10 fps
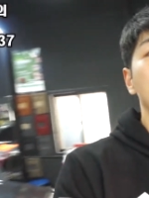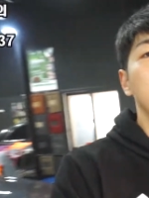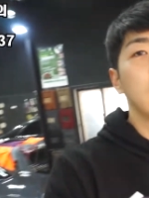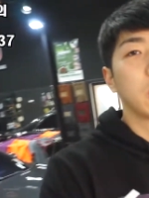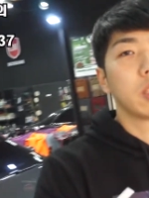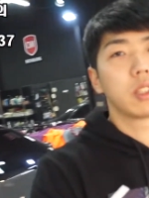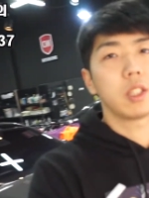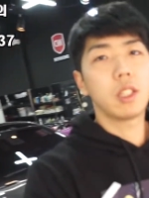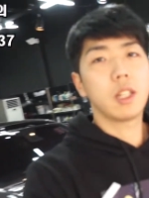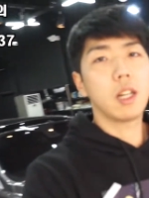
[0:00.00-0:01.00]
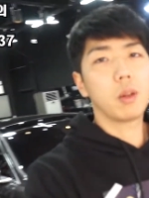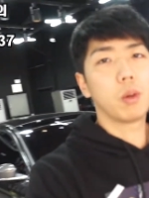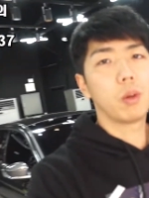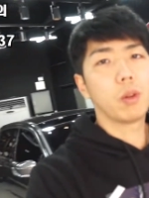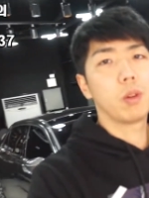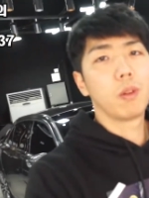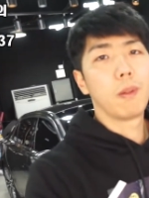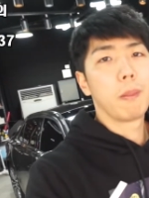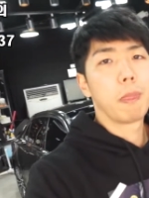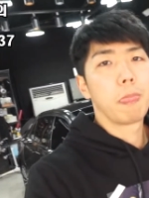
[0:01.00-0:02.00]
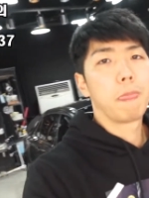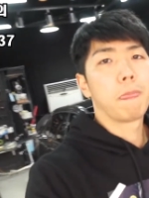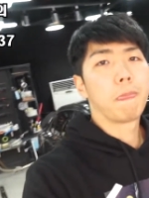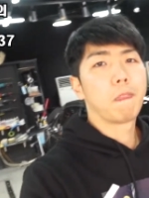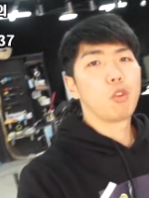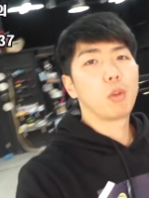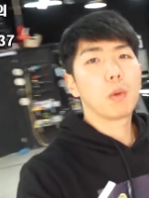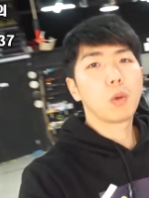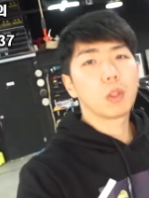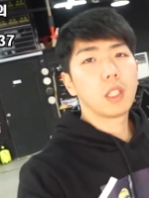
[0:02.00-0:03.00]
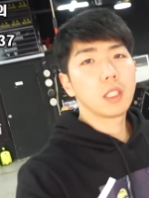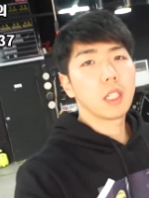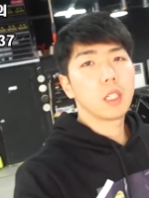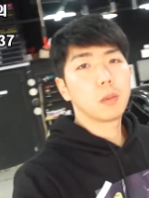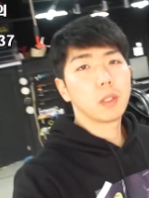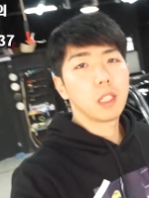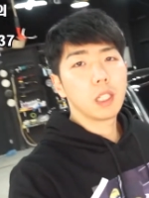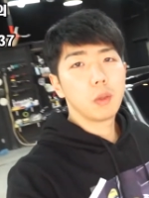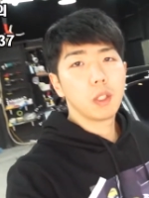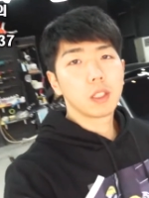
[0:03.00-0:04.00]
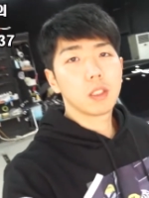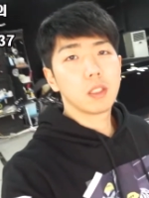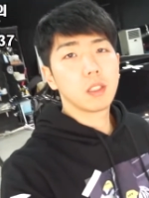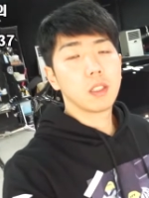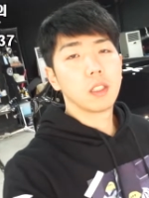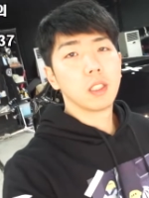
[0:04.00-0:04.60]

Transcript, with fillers: 이제 전처리를 하고 음, 유리 코팅 작업을 하기 위해서